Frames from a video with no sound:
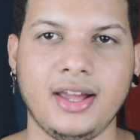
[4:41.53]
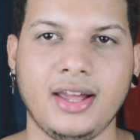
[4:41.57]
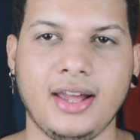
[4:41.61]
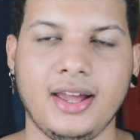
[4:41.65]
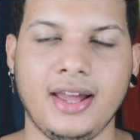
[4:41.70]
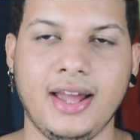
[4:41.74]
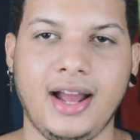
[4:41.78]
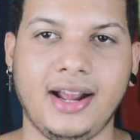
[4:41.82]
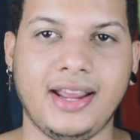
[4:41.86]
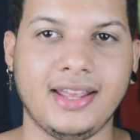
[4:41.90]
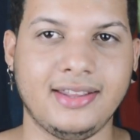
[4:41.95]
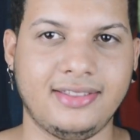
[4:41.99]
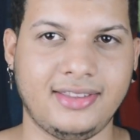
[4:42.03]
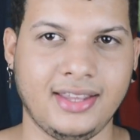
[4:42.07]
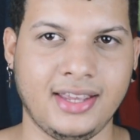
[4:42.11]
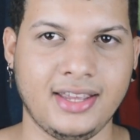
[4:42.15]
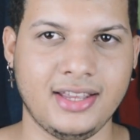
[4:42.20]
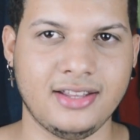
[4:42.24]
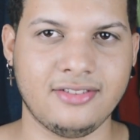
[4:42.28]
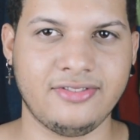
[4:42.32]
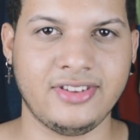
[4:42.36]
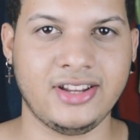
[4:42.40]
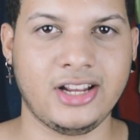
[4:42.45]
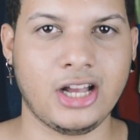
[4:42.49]
É, aqui
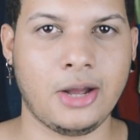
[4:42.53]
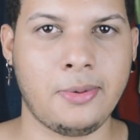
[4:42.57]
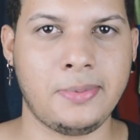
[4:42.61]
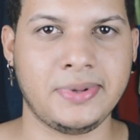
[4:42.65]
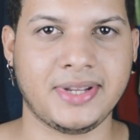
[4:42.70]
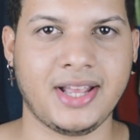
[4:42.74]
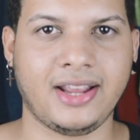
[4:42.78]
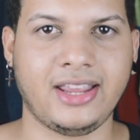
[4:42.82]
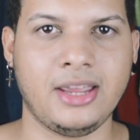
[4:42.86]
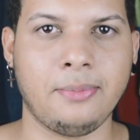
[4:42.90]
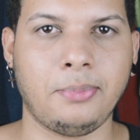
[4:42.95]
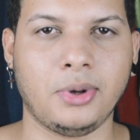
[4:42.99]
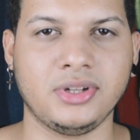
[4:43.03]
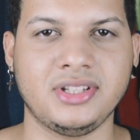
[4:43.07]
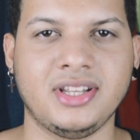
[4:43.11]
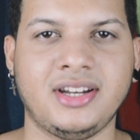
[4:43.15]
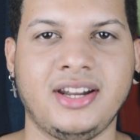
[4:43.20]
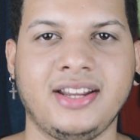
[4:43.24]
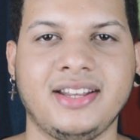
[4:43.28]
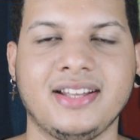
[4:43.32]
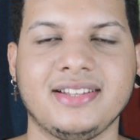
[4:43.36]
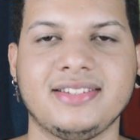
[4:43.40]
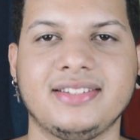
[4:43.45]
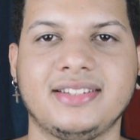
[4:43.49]
tem, digamos que aqui
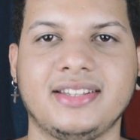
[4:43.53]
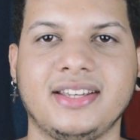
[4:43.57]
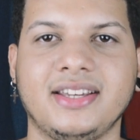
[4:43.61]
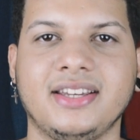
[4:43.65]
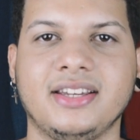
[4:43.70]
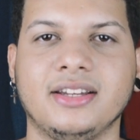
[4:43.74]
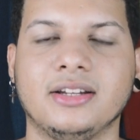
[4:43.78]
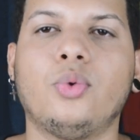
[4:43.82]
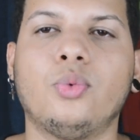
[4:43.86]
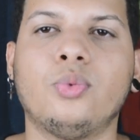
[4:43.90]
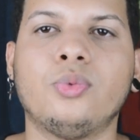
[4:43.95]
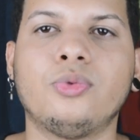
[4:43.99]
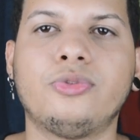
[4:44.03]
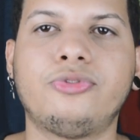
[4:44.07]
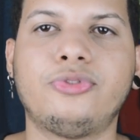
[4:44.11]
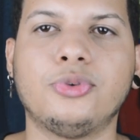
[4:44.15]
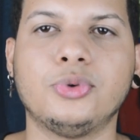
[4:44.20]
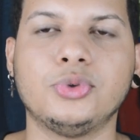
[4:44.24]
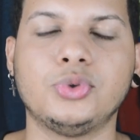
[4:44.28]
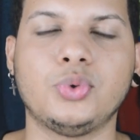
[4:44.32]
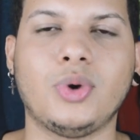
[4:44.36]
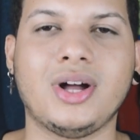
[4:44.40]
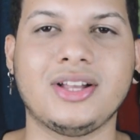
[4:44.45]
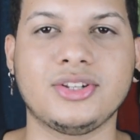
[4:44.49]
poderia ser um
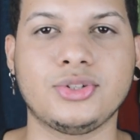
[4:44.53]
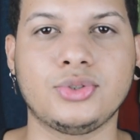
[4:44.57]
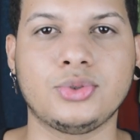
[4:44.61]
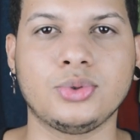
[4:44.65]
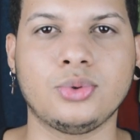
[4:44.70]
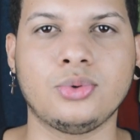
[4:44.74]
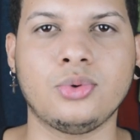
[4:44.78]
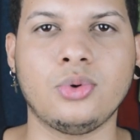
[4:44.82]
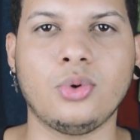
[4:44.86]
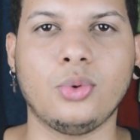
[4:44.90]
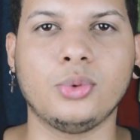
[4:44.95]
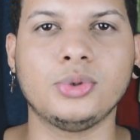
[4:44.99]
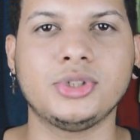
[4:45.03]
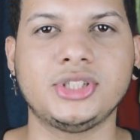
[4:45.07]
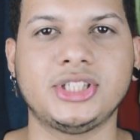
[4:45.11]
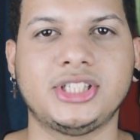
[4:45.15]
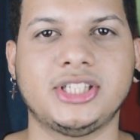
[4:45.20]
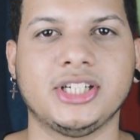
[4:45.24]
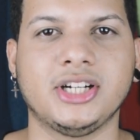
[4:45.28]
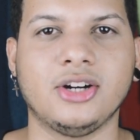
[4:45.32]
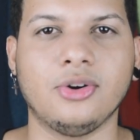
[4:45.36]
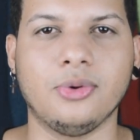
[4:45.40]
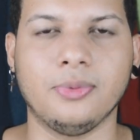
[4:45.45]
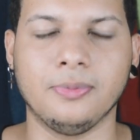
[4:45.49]
fundo azul, o
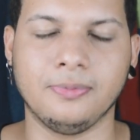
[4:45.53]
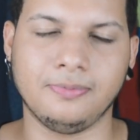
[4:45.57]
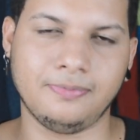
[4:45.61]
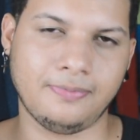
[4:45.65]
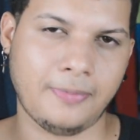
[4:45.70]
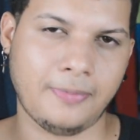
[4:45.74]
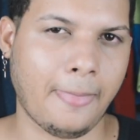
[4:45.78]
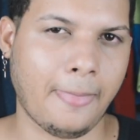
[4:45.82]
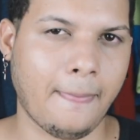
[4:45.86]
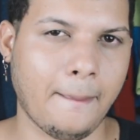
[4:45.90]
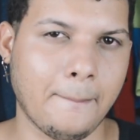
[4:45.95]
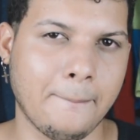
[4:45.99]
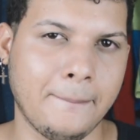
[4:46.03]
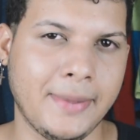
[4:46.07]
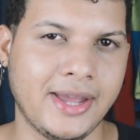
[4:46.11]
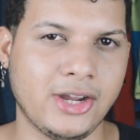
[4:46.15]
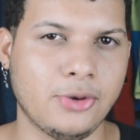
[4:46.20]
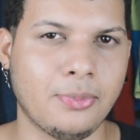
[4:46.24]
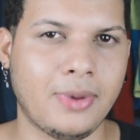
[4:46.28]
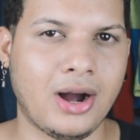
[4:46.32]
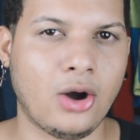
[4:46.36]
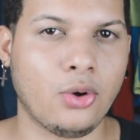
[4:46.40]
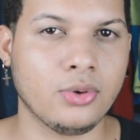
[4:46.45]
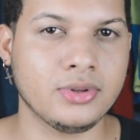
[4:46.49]
chão
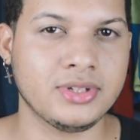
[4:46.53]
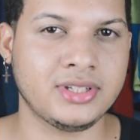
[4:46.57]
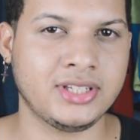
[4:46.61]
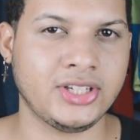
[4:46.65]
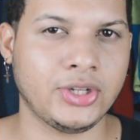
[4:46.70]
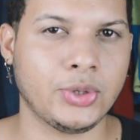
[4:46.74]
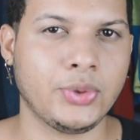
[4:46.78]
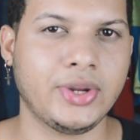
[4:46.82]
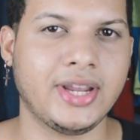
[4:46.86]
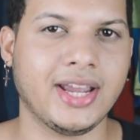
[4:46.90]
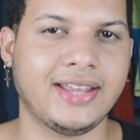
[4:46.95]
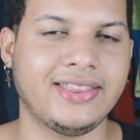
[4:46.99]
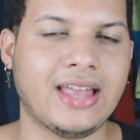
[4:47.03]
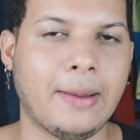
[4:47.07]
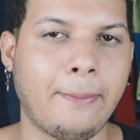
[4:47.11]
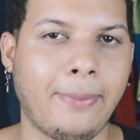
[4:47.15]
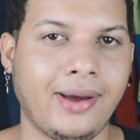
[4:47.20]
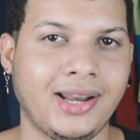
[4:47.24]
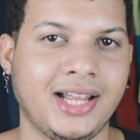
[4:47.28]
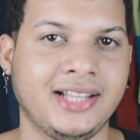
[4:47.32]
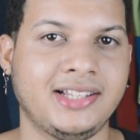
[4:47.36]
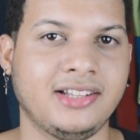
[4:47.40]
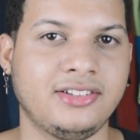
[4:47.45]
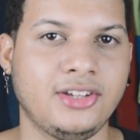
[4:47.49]
meio marronzinho, que é da
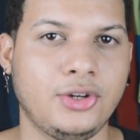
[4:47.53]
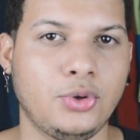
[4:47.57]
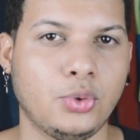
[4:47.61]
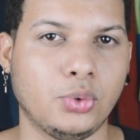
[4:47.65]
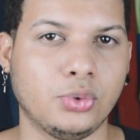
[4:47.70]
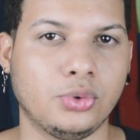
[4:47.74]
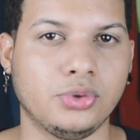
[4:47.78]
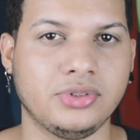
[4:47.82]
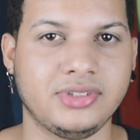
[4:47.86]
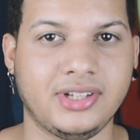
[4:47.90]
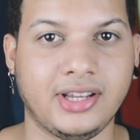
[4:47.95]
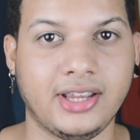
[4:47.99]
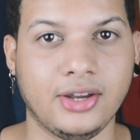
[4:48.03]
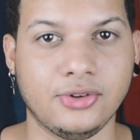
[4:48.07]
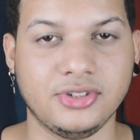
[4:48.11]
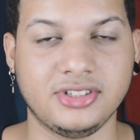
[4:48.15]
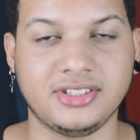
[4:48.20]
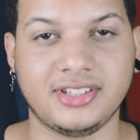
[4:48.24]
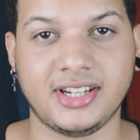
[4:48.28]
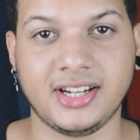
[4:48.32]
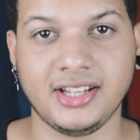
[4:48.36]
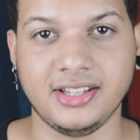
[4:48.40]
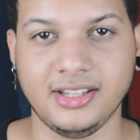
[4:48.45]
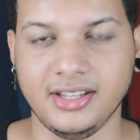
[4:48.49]
paleta de cor que eu
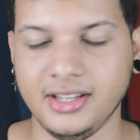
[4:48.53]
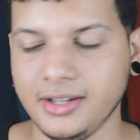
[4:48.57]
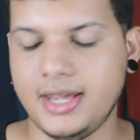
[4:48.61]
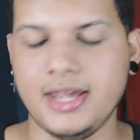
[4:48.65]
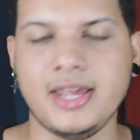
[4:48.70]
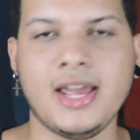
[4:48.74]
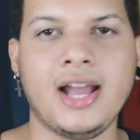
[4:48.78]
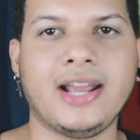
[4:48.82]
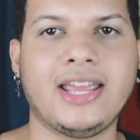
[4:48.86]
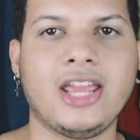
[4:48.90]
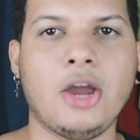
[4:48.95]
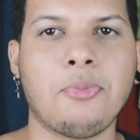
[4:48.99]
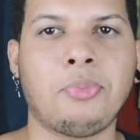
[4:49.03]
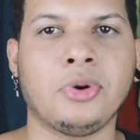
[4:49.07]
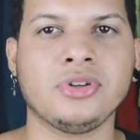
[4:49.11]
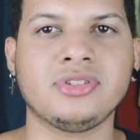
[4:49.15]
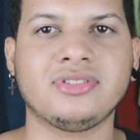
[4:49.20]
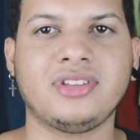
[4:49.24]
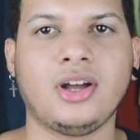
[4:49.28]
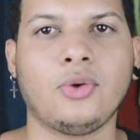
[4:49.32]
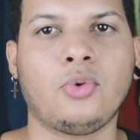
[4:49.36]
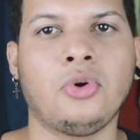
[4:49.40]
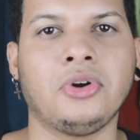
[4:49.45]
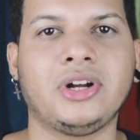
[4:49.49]
extraí. E aqui eu posso
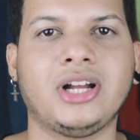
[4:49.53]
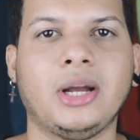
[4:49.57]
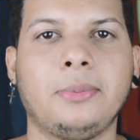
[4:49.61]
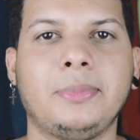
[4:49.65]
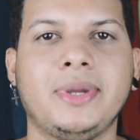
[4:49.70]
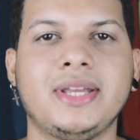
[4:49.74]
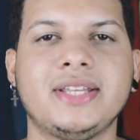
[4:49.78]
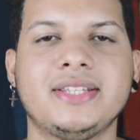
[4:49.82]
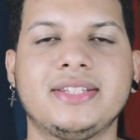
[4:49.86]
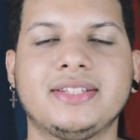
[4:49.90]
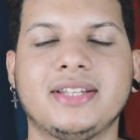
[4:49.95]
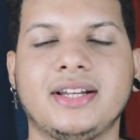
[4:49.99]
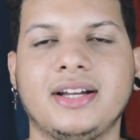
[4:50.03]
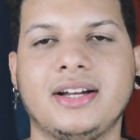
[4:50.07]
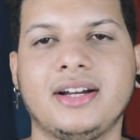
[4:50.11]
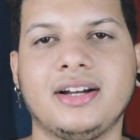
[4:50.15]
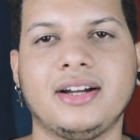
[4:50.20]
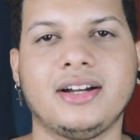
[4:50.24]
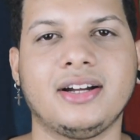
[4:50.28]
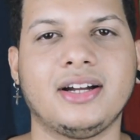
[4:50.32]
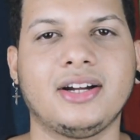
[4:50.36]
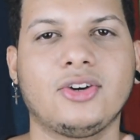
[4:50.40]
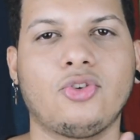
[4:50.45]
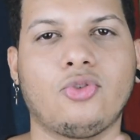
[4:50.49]
estar com a
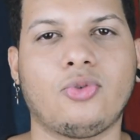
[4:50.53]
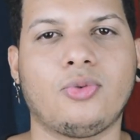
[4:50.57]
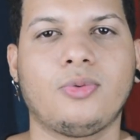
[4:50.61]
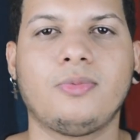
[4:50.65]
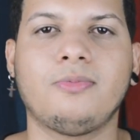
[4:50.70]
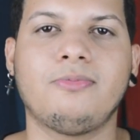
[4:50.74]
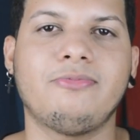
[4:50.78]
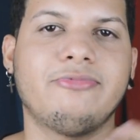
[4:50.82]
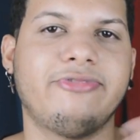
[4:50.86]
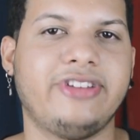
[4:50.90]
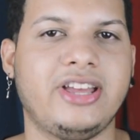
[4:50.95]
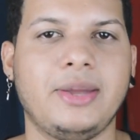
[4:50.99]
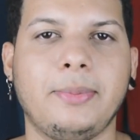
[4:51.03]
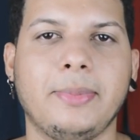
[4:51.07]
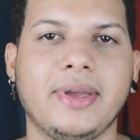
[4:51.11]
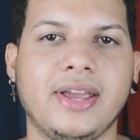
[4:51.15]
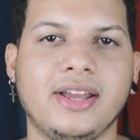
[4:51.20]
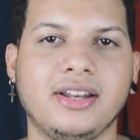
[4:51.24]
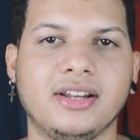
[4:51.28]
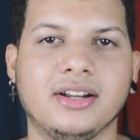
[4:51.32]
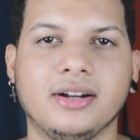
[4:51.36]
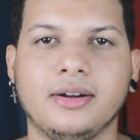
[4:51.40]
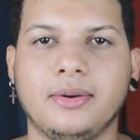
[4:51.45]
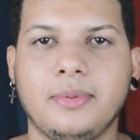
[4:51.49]
camisa
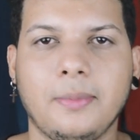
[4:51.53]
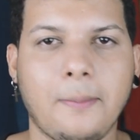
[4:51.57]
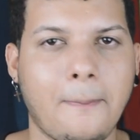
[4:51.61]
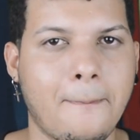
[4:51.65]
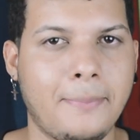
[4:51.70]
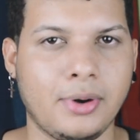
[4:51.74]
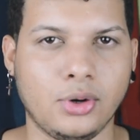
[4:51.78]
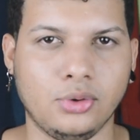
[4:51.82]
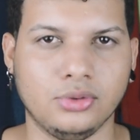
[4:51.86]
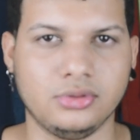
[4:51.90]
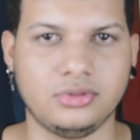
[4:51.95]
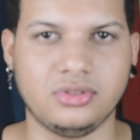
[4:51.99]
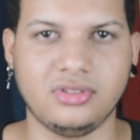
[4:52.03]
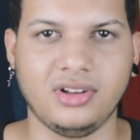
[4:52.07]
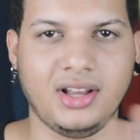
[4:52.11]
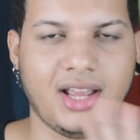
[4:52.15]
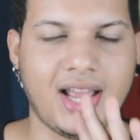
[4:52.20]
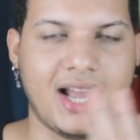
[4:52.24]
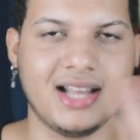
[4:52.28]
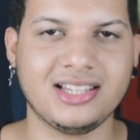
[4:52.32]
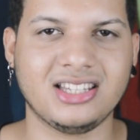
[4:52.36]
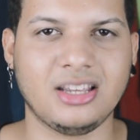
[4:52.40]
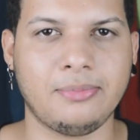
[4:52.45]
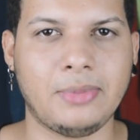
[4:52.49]
vermelha, Pronto,
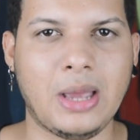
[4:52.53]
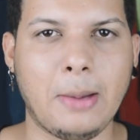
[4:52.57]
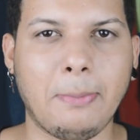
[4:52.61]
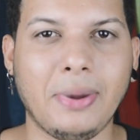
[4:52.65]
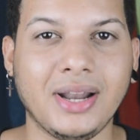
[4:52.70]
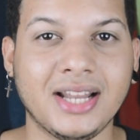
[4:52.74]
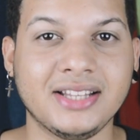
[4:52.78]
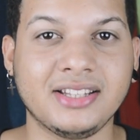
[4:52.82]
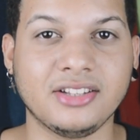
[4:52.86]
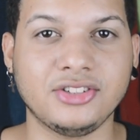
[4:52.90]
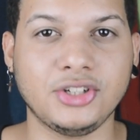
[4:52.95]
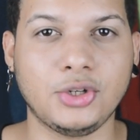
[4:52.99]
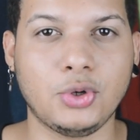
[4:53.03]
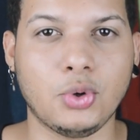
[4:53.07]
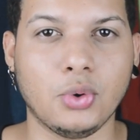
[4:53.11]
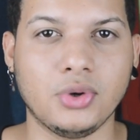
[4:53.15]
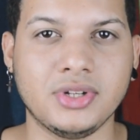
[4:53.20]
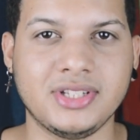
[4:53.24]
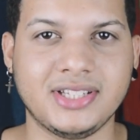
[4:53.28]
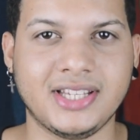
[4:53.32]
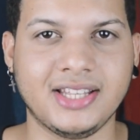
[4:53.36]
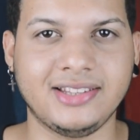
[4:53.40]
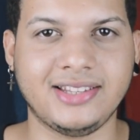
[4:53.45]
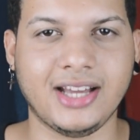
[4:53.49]
essa é a minha paleta de
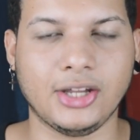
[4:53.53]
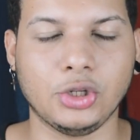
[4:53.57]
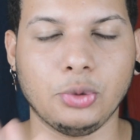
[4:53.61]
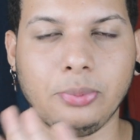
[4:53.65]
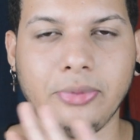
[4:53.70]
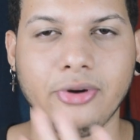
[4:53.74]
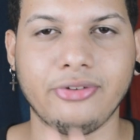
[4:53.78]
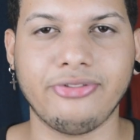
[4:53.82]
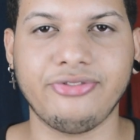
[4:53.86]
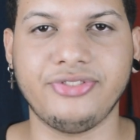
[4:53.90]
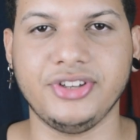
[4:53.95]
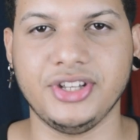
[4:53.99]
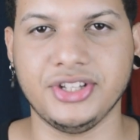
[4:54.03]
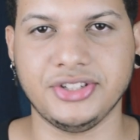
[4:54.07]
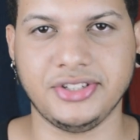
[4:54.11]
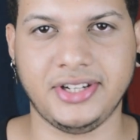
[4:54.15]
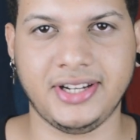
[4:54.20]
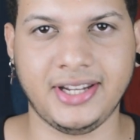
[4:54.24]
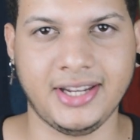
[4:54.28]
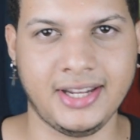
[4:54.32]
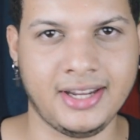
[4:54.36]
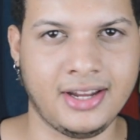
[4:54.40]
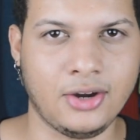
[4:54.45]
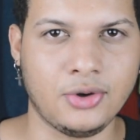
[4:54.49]
cores que tá no meu feed,
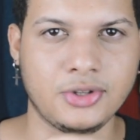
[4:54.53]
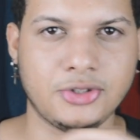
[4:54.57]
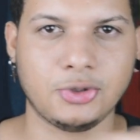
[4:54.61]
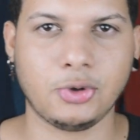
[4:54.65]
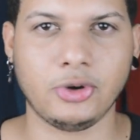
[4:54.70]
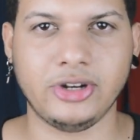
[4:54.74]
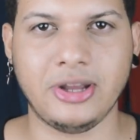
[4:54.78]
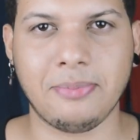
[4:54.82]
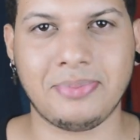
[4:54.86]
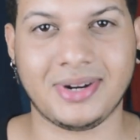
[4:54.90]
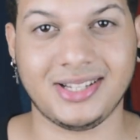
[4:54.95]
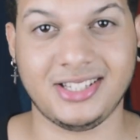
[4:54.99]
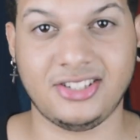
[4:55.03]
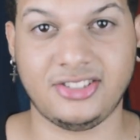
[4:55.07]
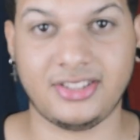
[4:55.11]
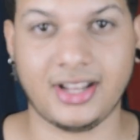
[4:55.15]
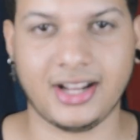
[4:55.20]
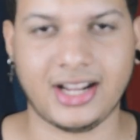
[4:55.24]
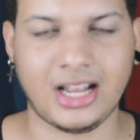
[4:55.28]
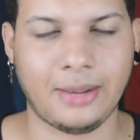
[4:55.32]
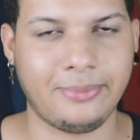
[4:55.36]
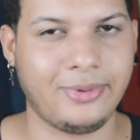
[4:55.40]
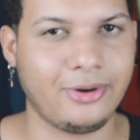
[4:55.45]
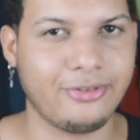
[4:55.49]
que eu escolhi para
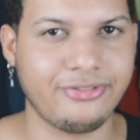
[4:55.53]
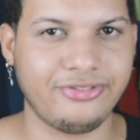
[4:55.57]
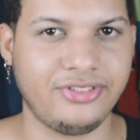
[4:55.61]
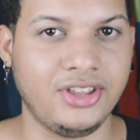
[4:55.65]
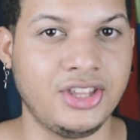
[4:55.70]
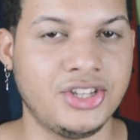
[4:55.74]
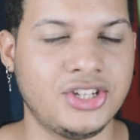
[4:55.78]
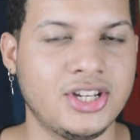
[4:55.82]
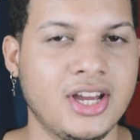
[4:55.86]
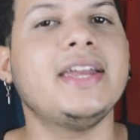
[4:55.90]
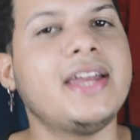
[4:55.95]
destacar meu feed.